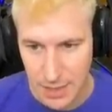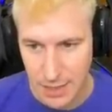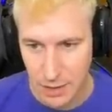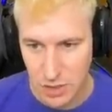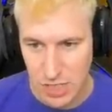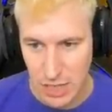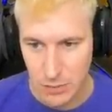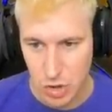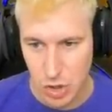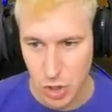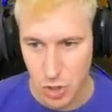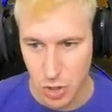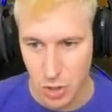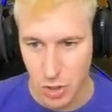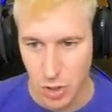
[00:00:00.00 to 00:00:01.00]
Y nos quedamos
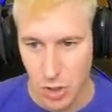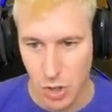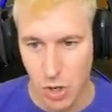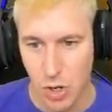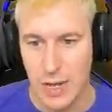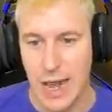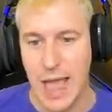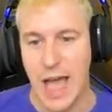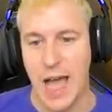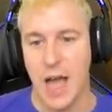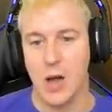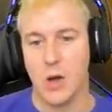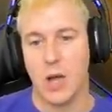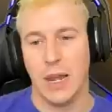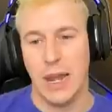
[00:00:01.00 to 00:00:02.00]
con la
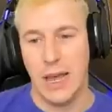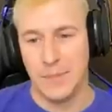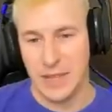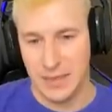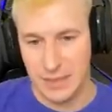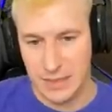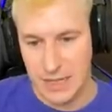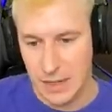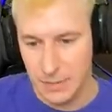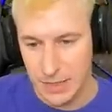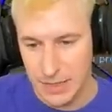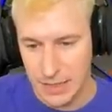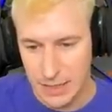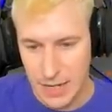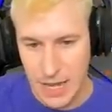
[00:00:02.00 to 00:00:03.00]
AUG
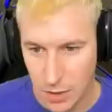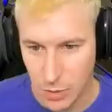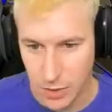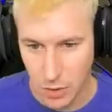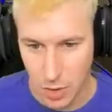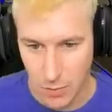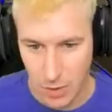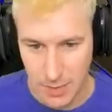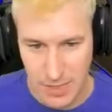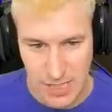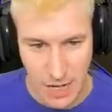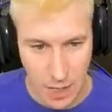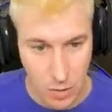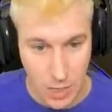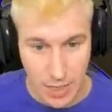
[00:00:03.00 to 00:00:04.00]
lamentable Lo único que puede pasar